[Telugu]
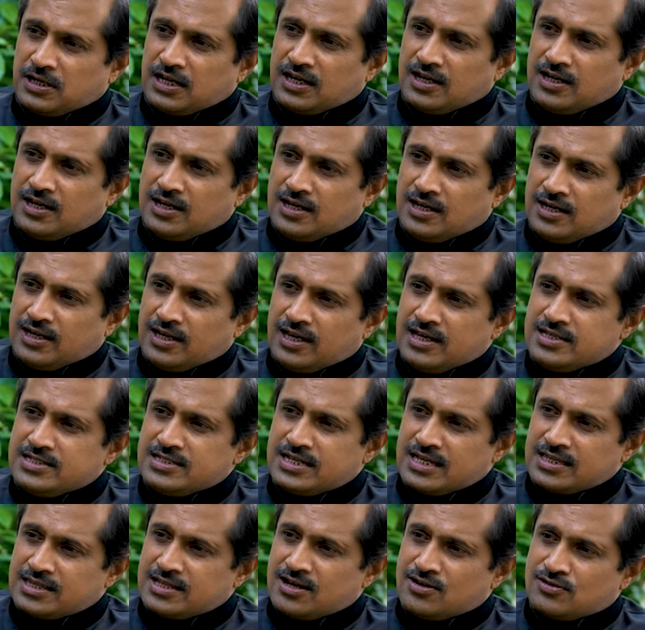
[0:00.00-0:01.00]
పరంగా ఏం
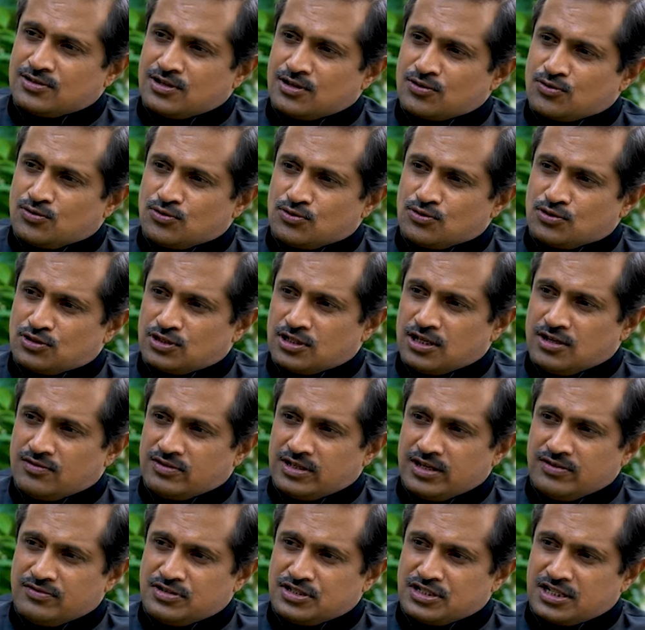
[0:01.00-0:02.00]
చేద్దామని అనుకుంటున్నాం
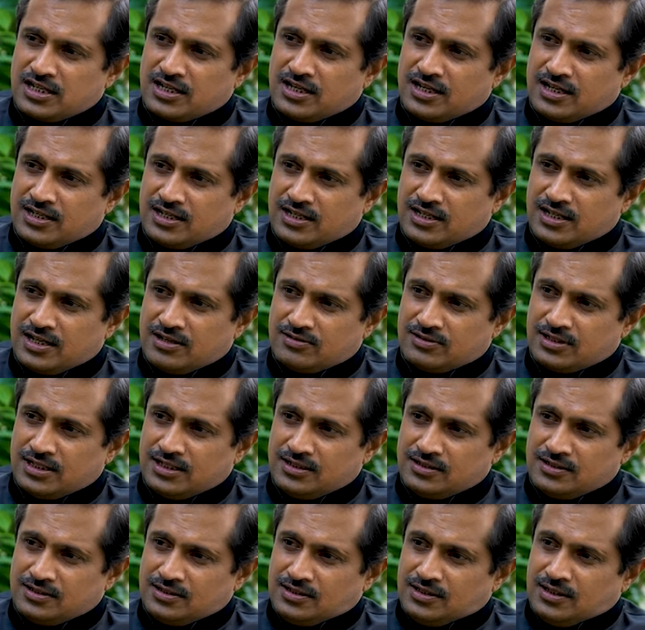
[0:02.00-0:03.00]
అనే విషయం కంటే ఆవిడ
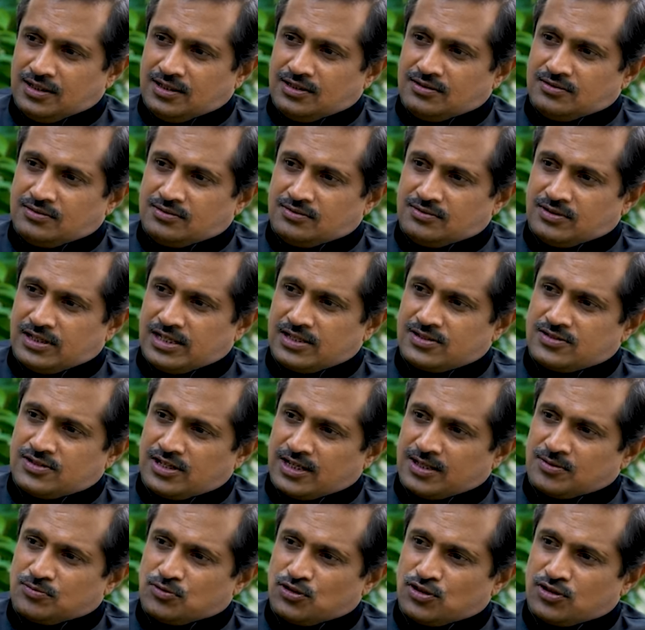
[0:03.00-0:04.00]
వైఎస్
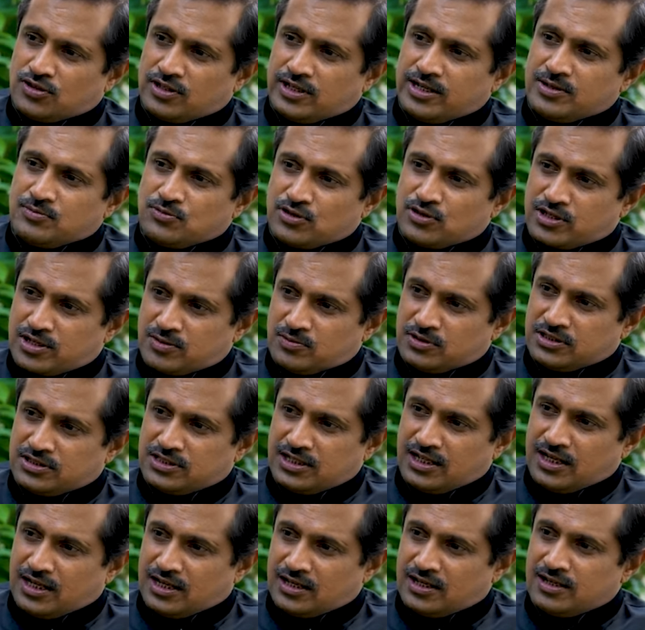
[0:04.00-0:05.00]
జగన్మోహన్ రెడ్డి
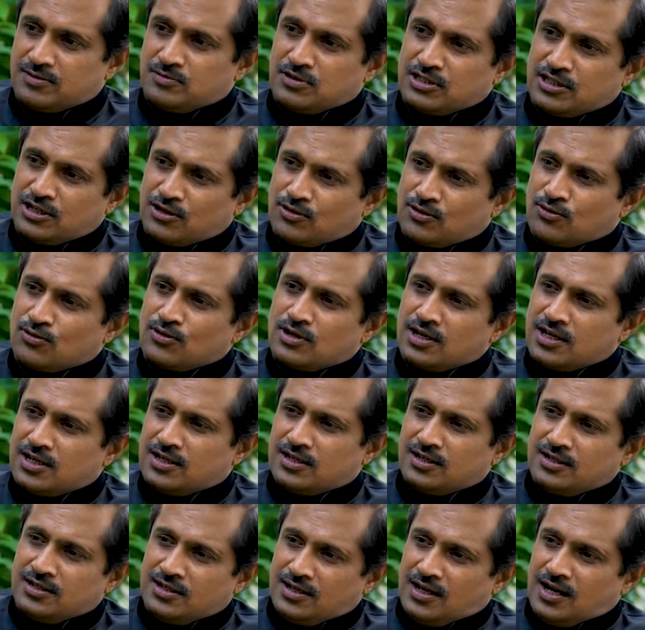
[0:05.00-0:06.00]
ముఖ్యమంత్రి అన్నయ్య మీద ఎక్కువగా
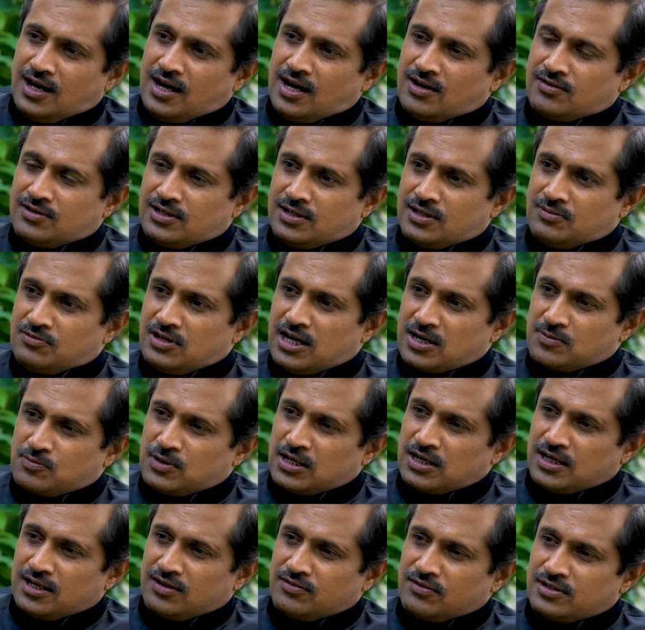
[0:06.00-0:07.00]
ఆవిడ
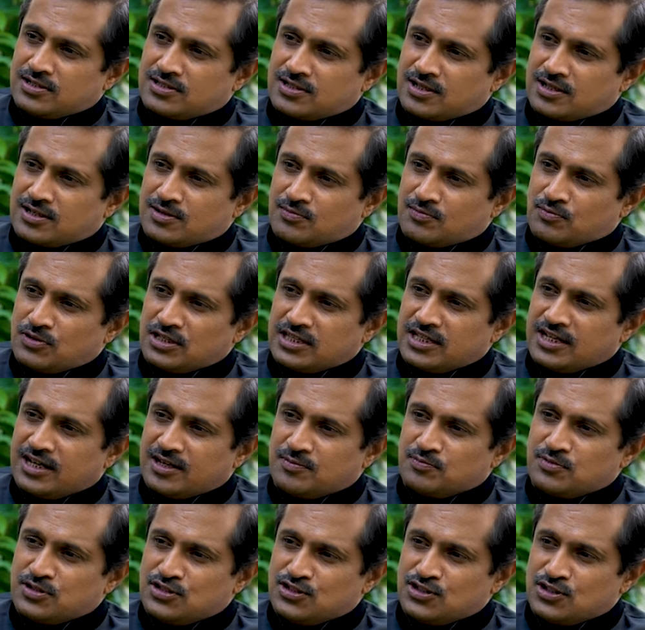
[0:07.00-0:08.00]
వాగ్బాణాలు వేసటం మీదే
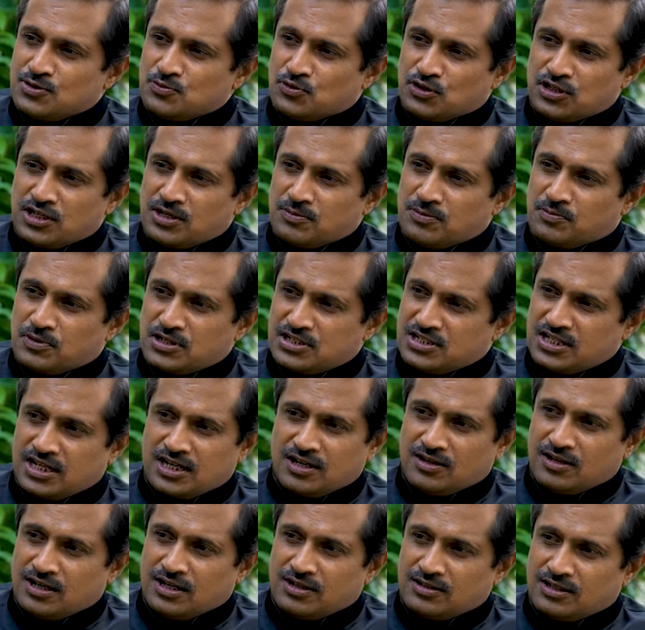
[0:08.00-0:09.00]
కనిపించింది మొన్న
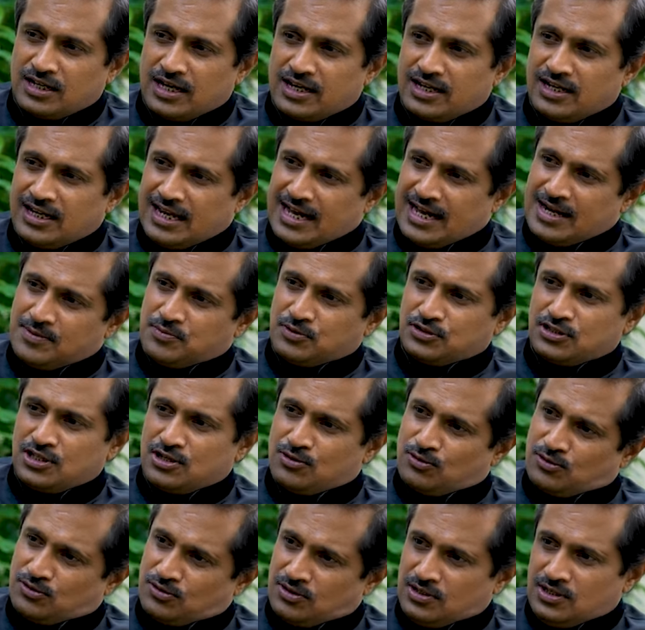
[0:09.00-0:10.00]
ప్రచారాలు కానీ లేకపోతే
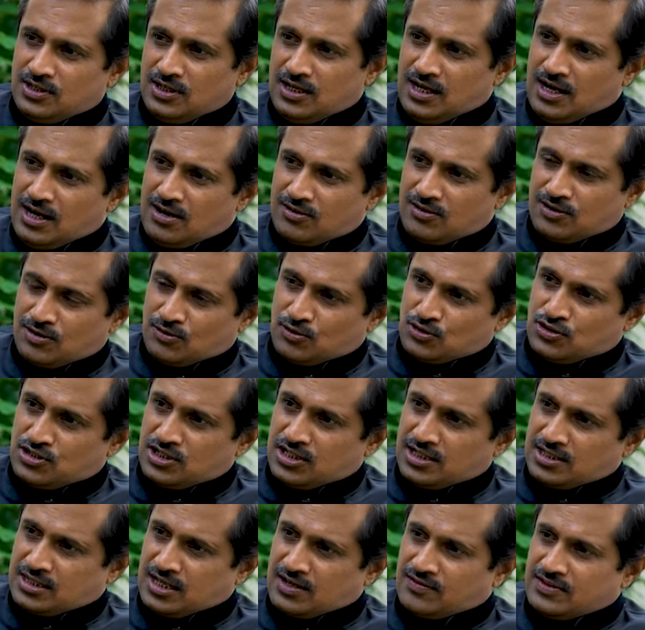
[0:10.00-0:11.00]
కొన్ని ఆవిడ
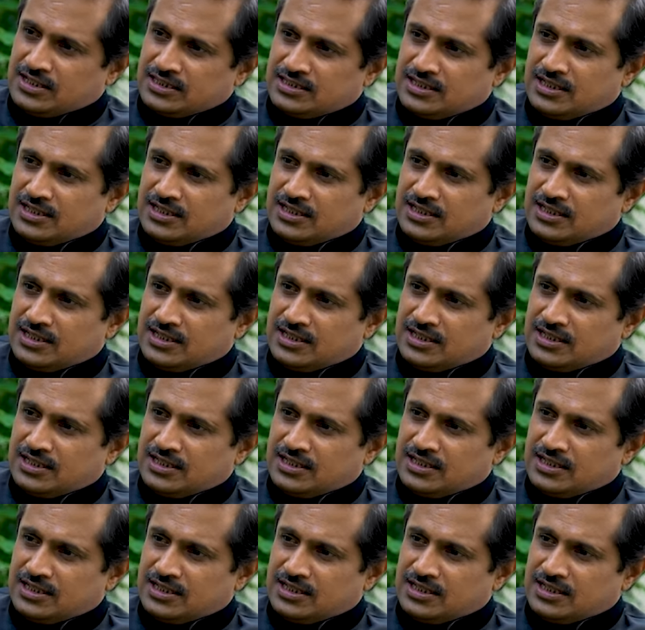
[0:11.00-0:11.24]
వచ్చిన తర్వాత